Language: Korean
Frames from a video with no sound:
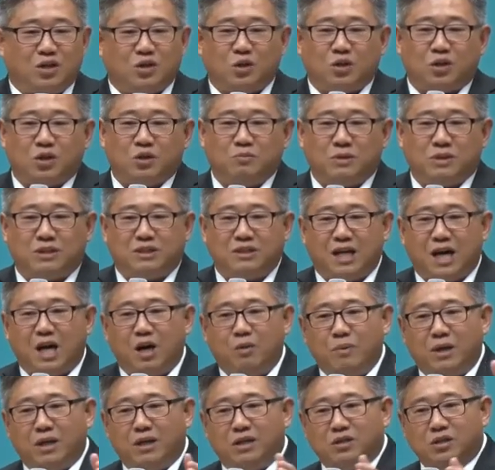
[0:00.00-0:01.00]
그래서 그러면 그
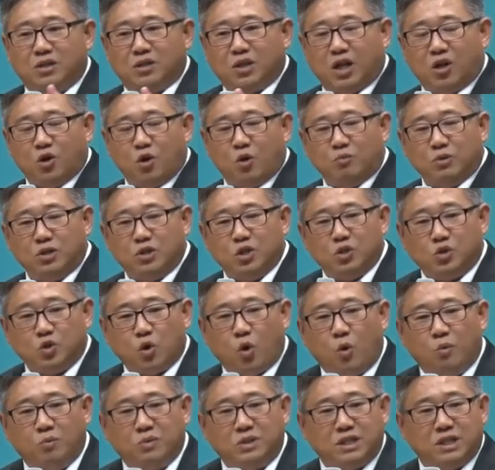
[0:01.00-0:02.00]
다음에는 내려오면
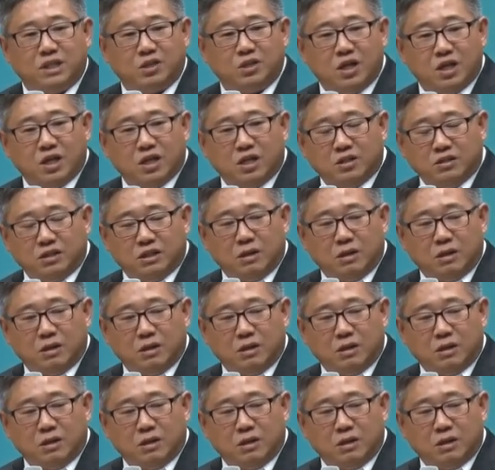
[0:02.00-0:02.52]
조금씩